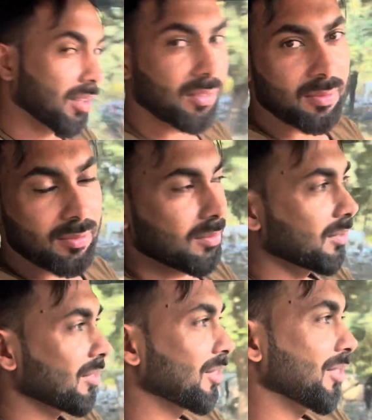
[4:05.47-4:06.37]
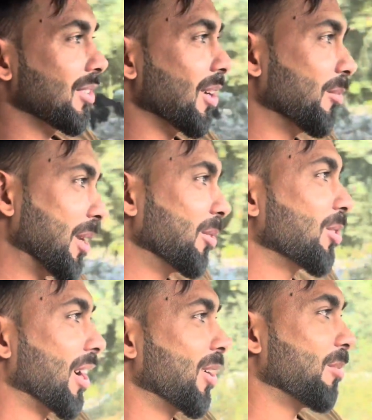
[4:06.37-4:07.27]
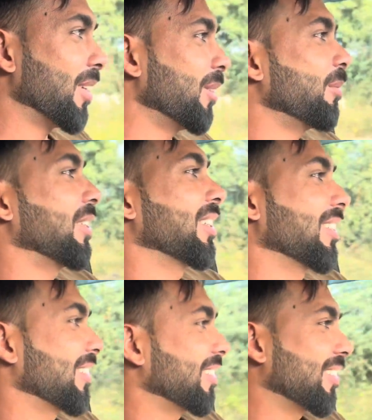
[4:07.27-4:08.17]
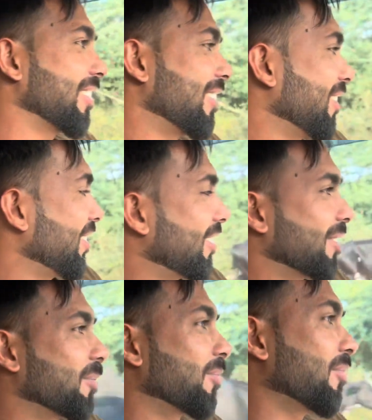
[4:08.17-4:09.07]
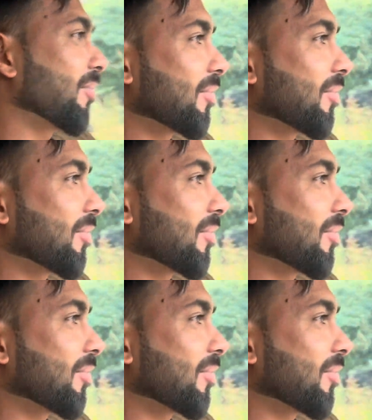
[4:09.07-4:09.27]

तो विक्रम में भूख लगी नहीं तो यूँ कह रहा ए कहाँ भूख लग रही है कहाँ कुछ न